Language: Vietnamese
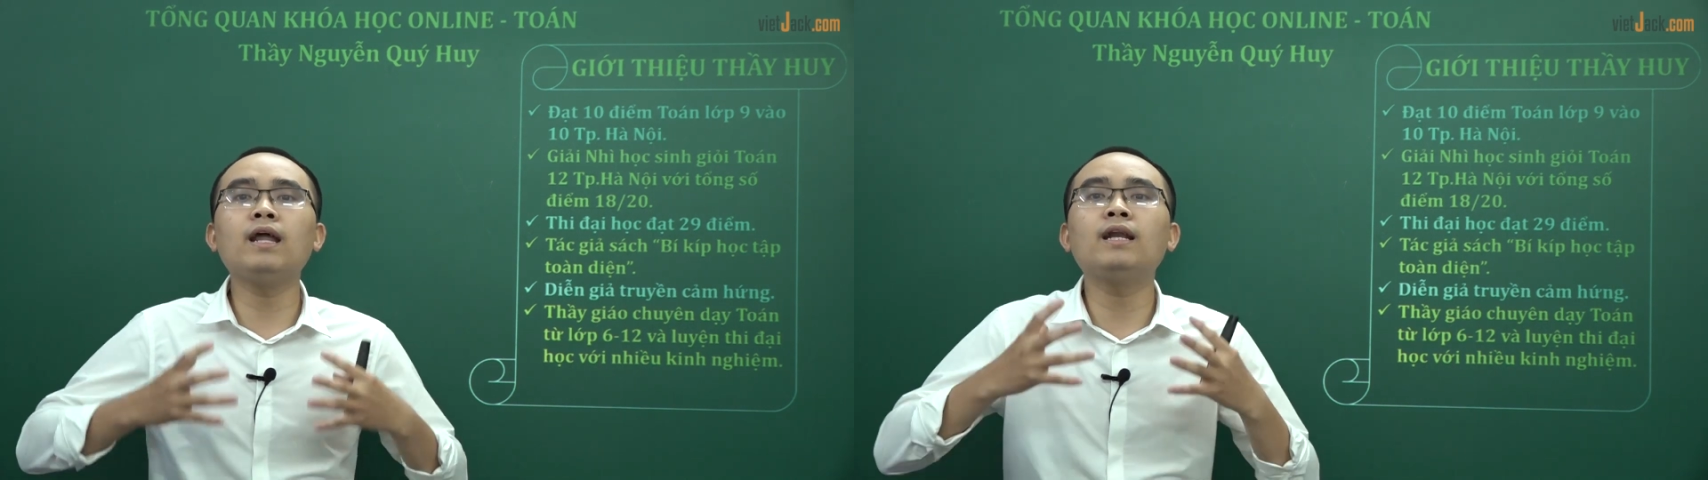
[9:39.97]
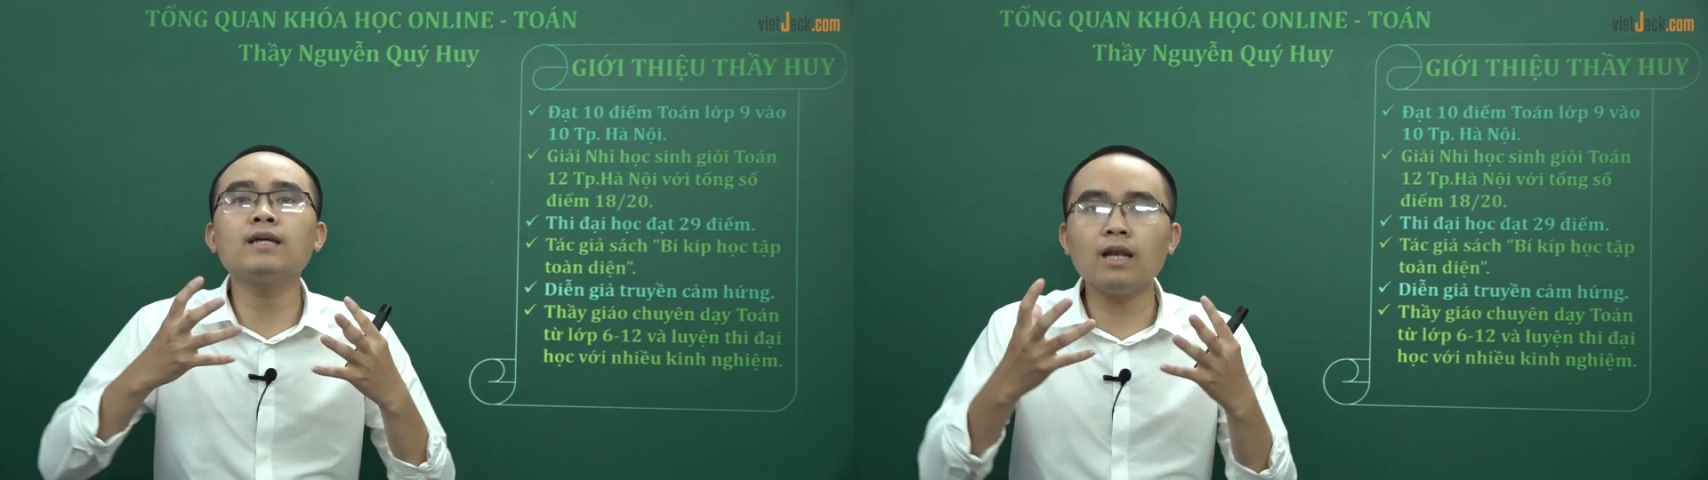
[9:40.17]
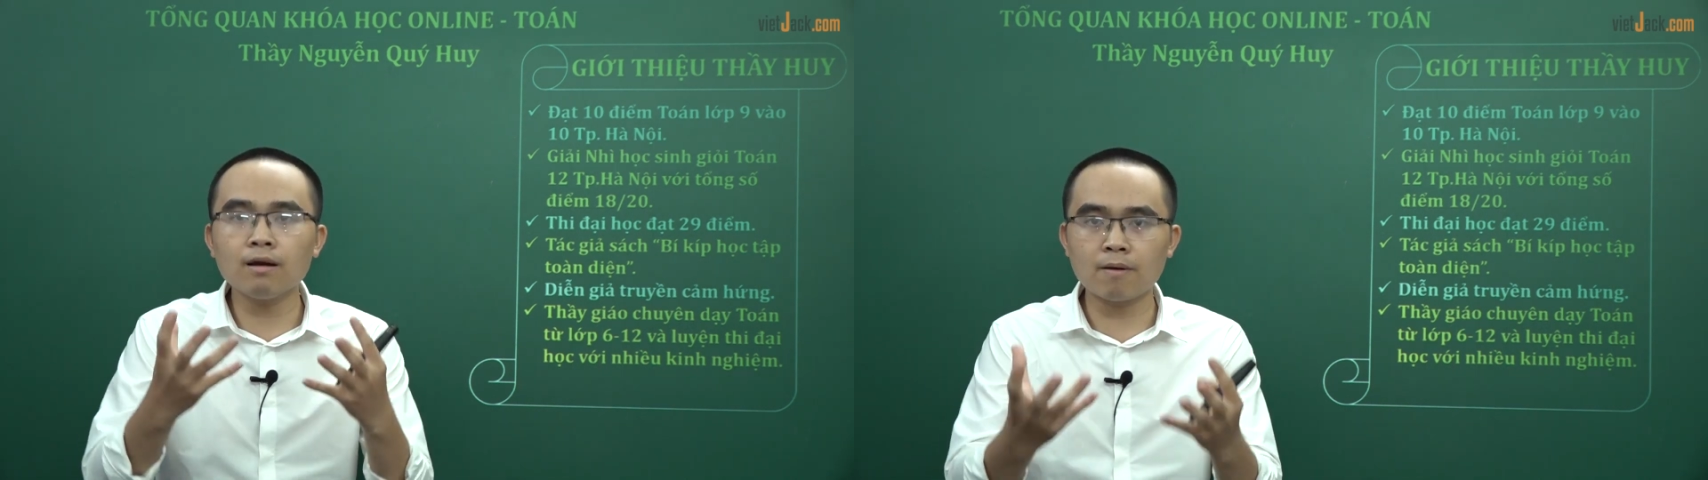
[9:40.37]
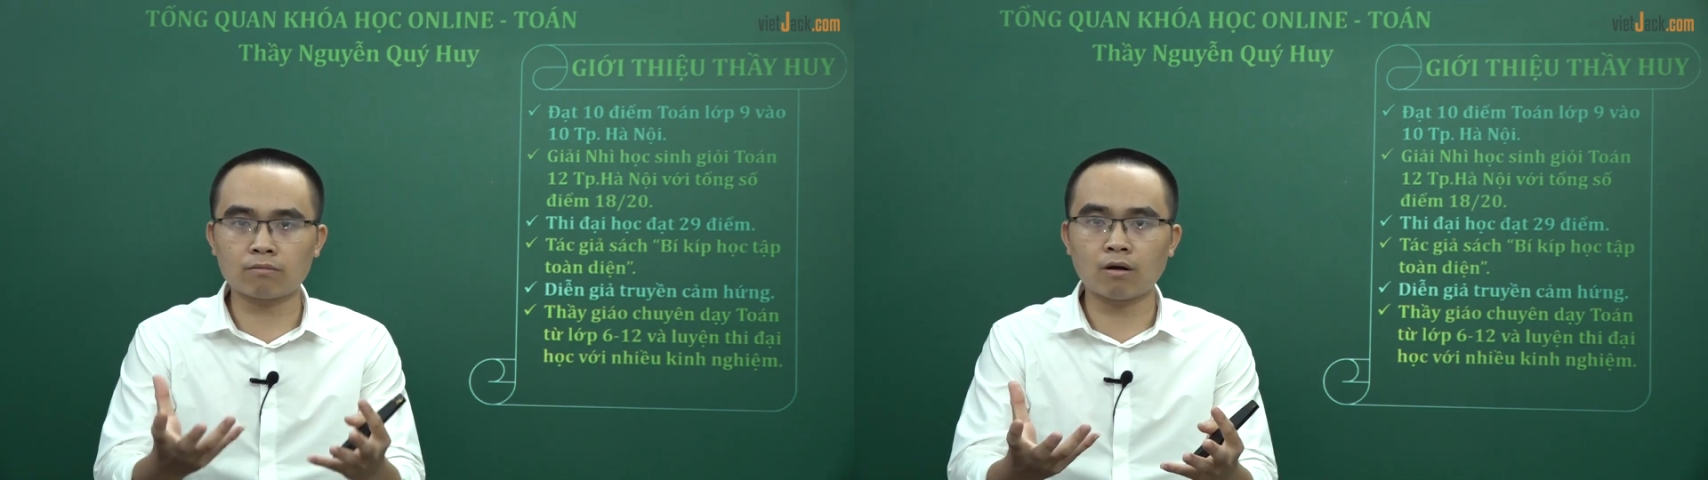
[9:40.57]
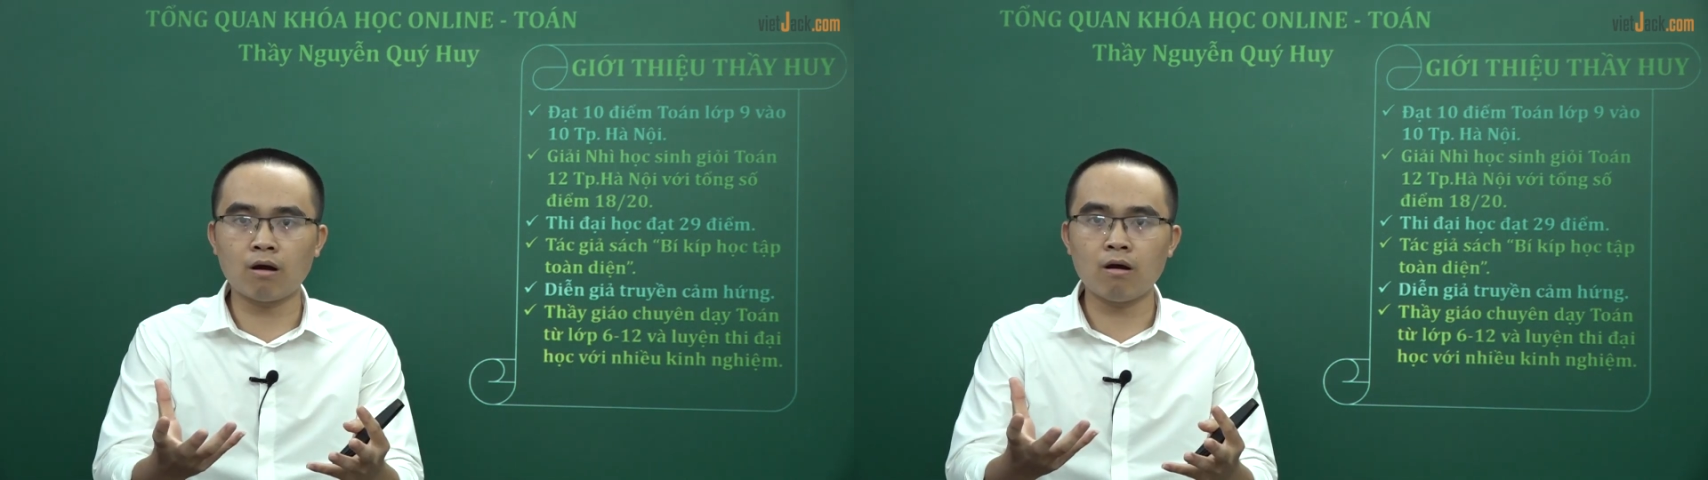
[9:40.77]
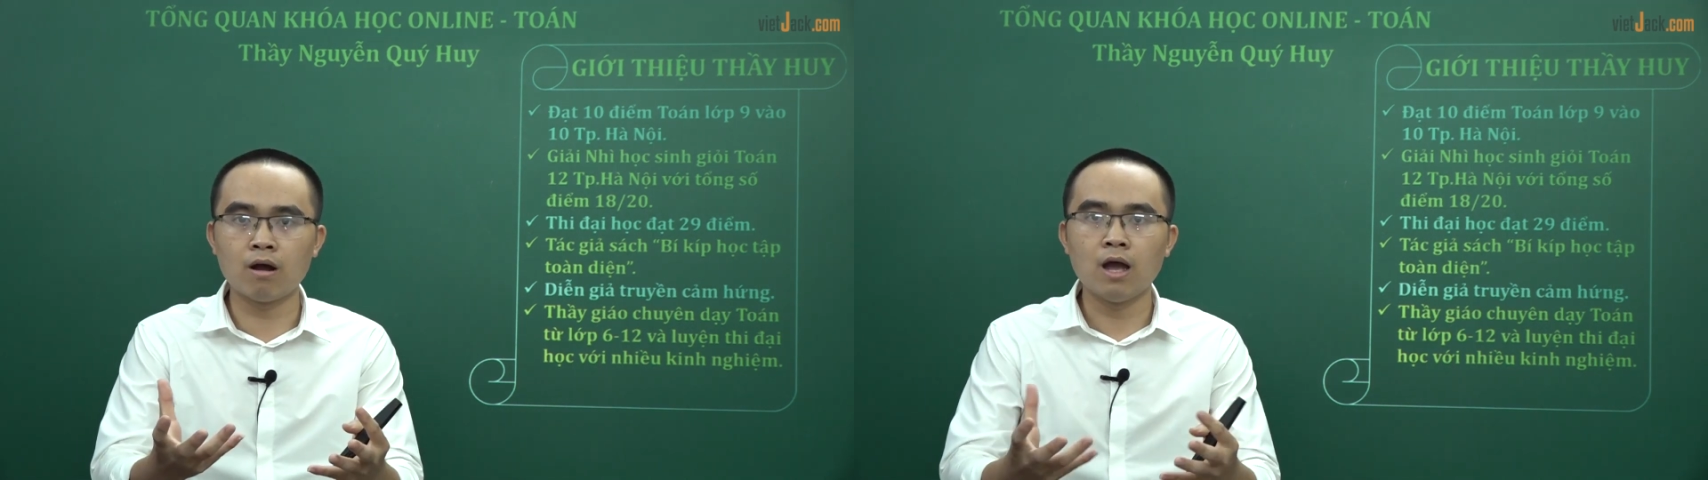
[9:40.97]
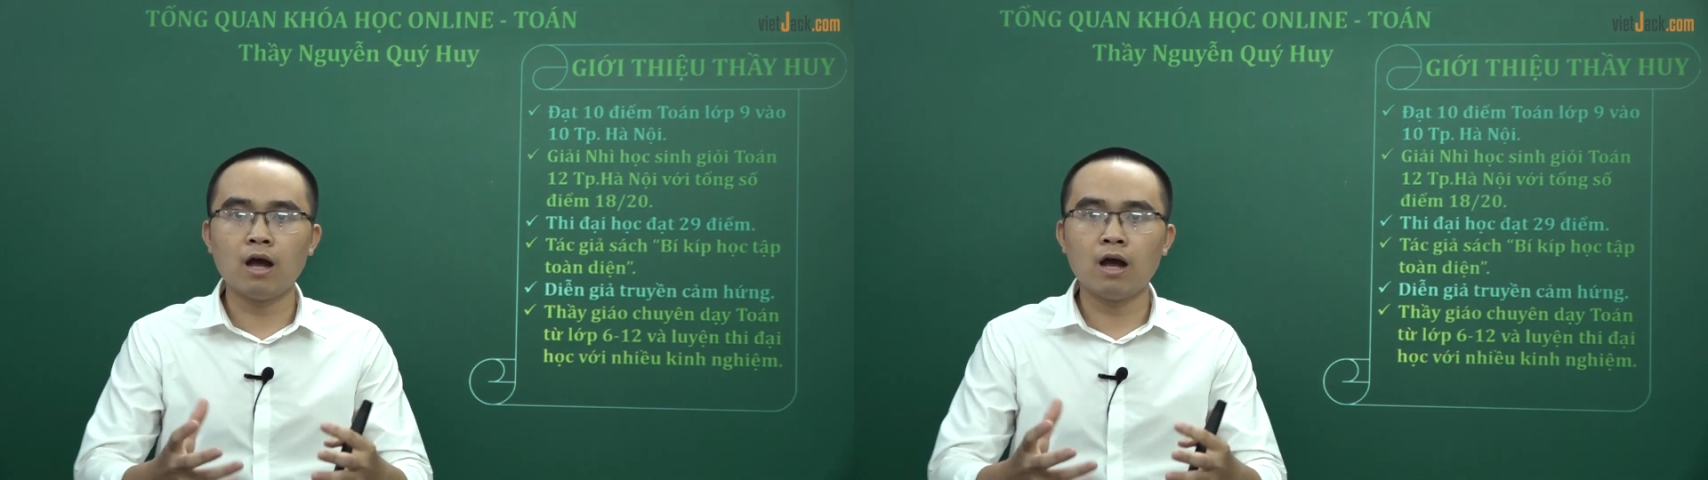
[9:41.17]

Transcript: đến cái lớp học đó,